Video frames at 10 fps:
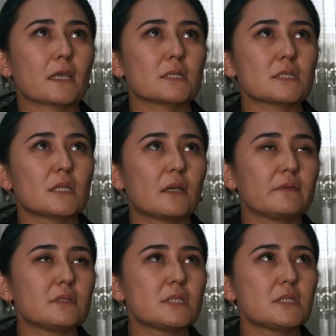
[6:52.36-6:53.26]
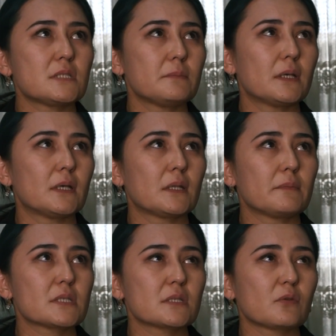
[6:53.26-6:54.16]
ставить себя на
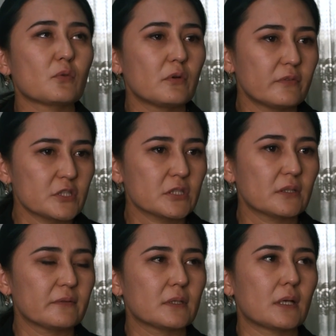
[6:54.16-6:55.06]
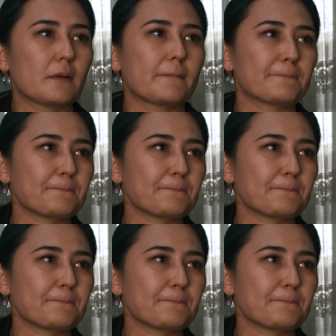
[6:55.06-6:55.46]
место другого человека,